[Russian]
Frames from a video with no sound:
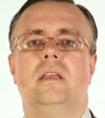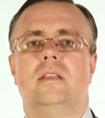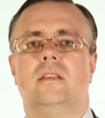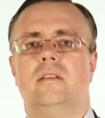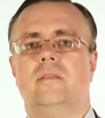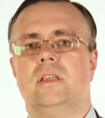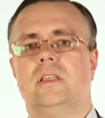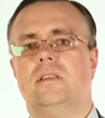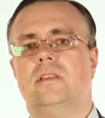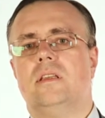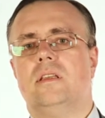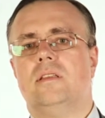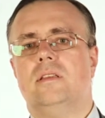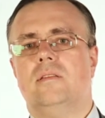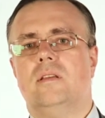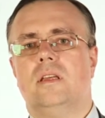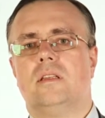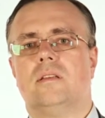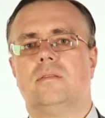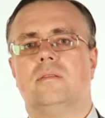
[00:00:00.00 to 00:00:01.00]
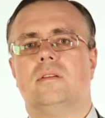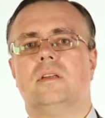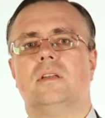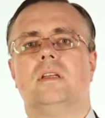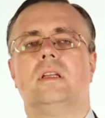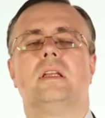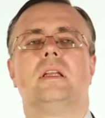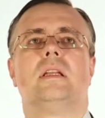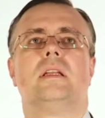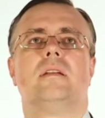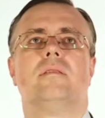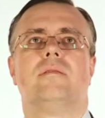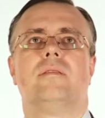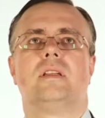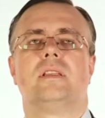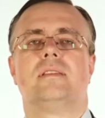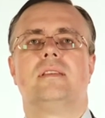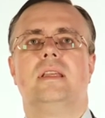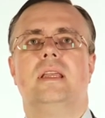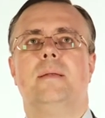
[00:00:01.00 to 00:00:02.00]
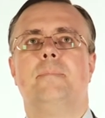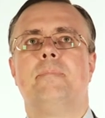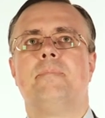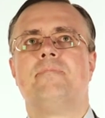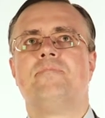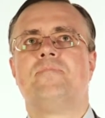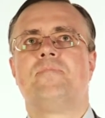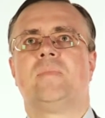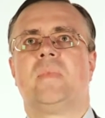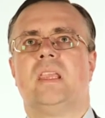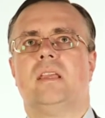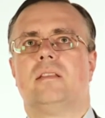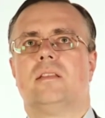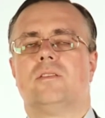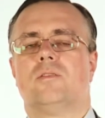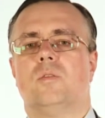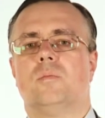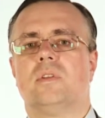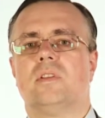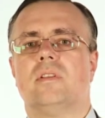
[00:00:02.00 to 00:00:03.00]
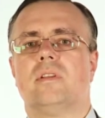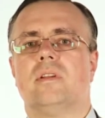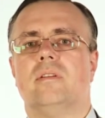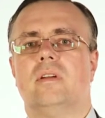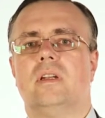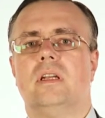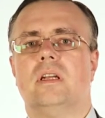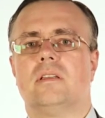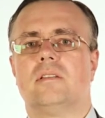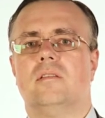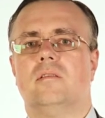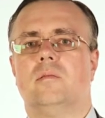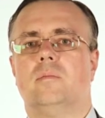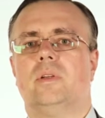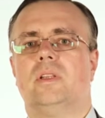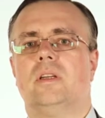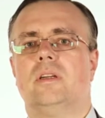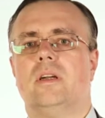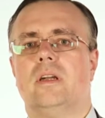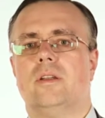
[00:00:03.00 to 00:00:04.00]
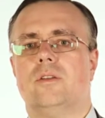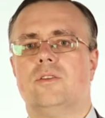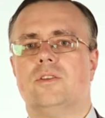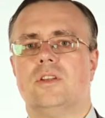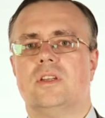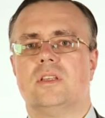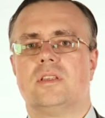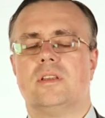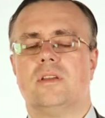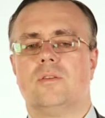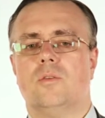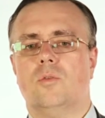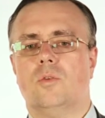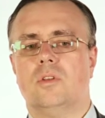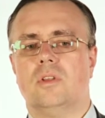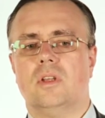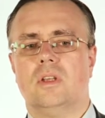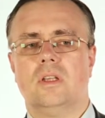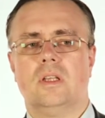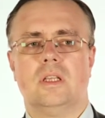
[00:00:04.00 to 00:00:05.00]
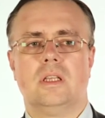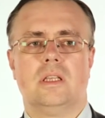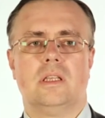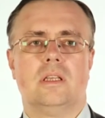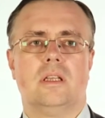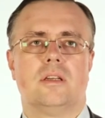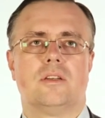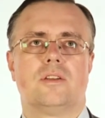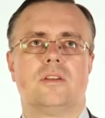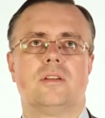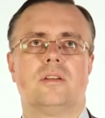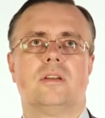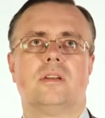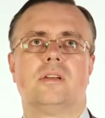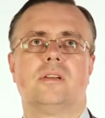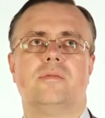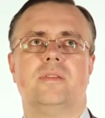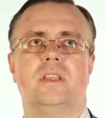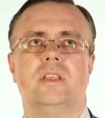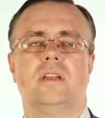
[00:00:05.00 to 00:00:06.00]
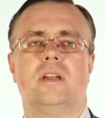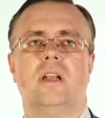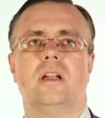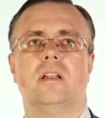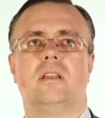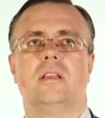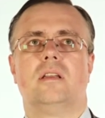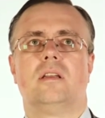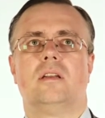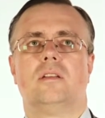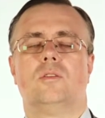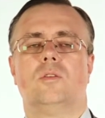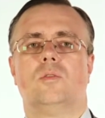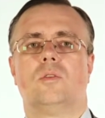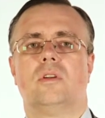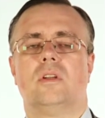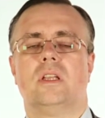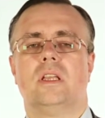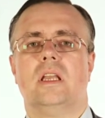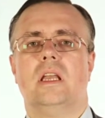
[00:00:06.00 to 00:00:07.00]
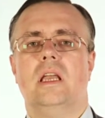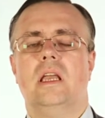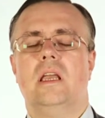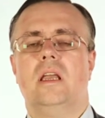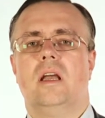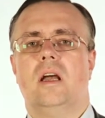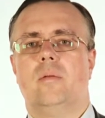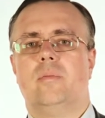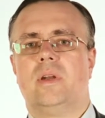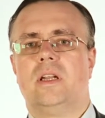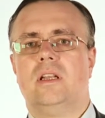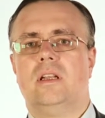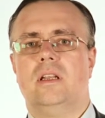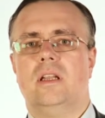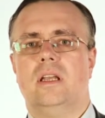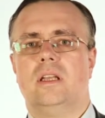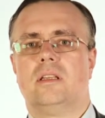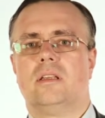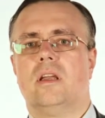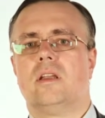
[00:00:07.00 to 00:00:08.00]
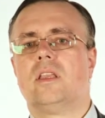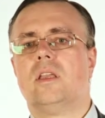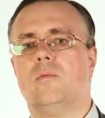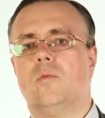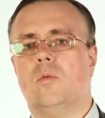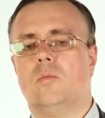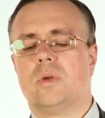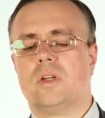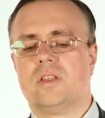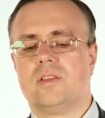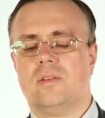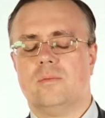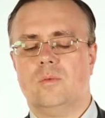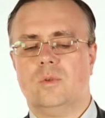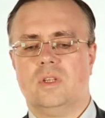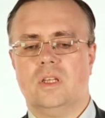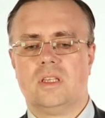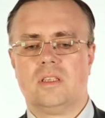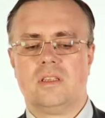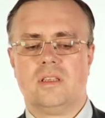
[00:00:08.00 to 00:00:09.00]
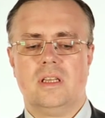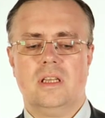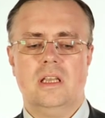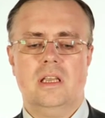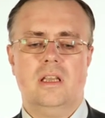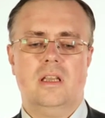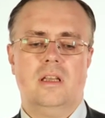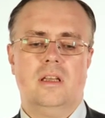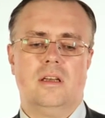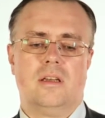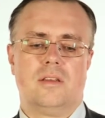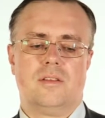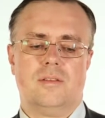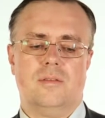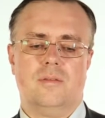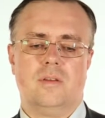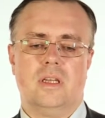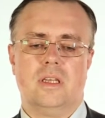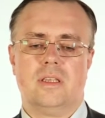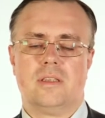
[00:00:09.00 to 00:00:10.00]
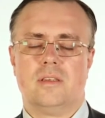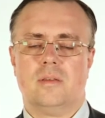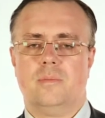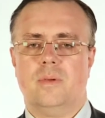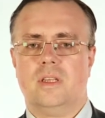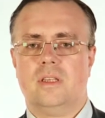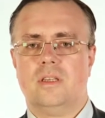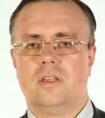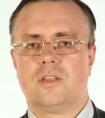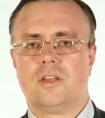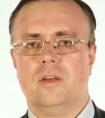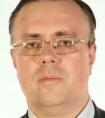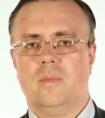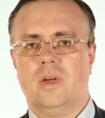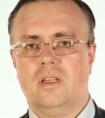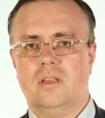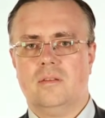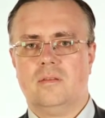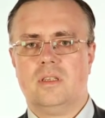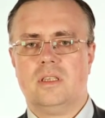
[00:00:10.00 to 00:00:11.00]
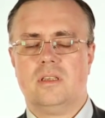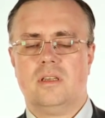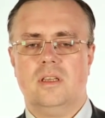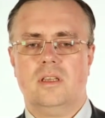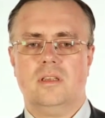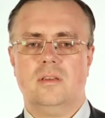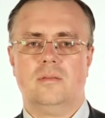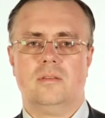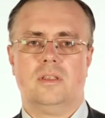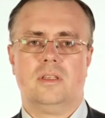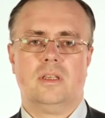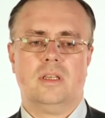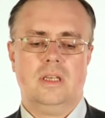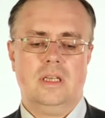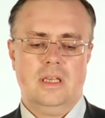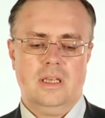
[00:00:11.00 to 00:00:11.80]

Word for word: 209 ФЗ, это, собственно говоря, основополагающий закон наш федеральный, который определяет, каким образом у нас развивается поддержка малого и среднего